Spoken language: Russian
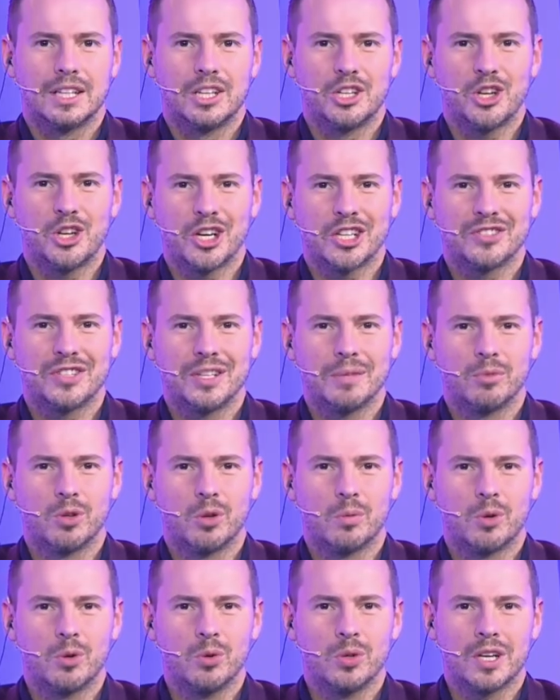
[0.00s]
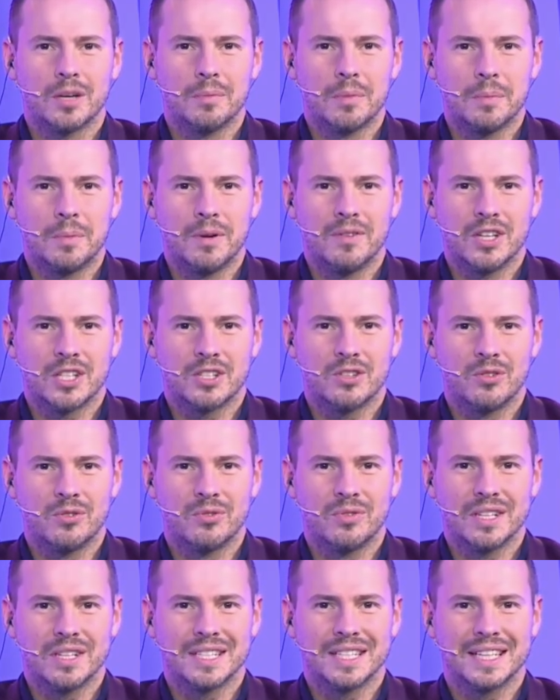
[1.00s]
Еще раз всем доброе утро. Мы
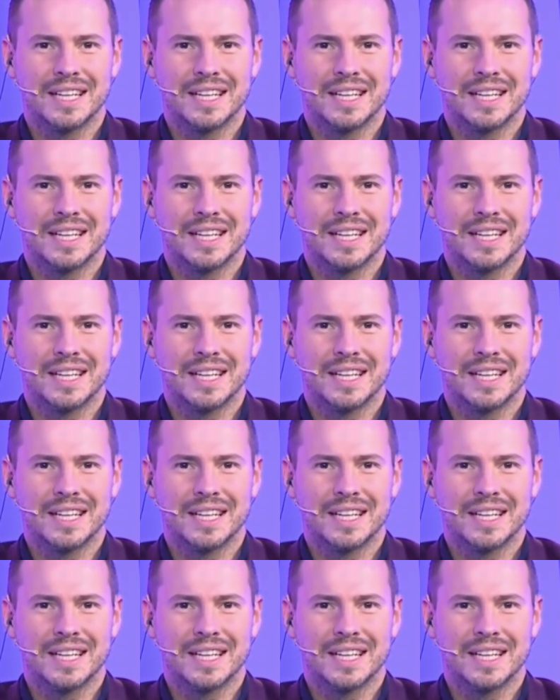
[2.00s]
приветствуем вас